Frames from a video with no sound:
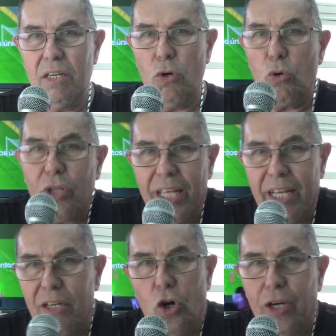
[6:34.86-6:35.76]
¿Ustedes
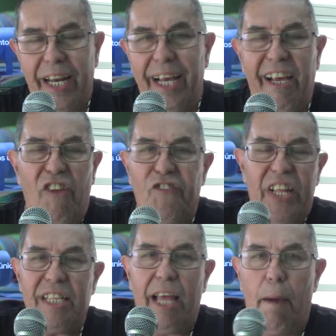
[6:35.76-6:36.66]
no creen que el
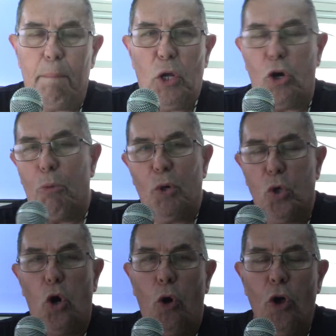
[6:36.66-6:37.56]
Frente Amplio
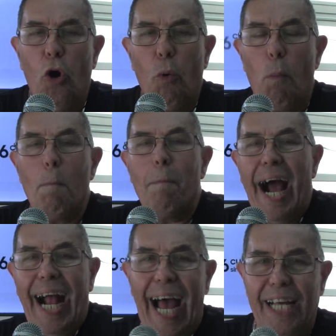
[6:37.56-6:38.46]
acomodó un
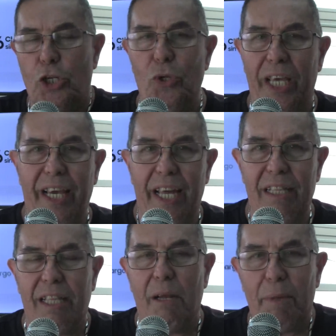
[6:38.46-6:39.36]
bagallo de
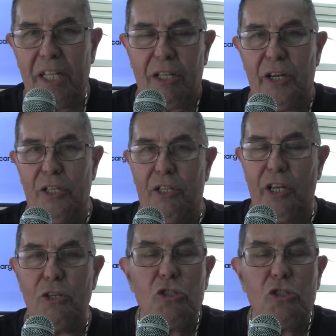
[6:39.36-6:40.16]
gente en el Ministerio del Interior?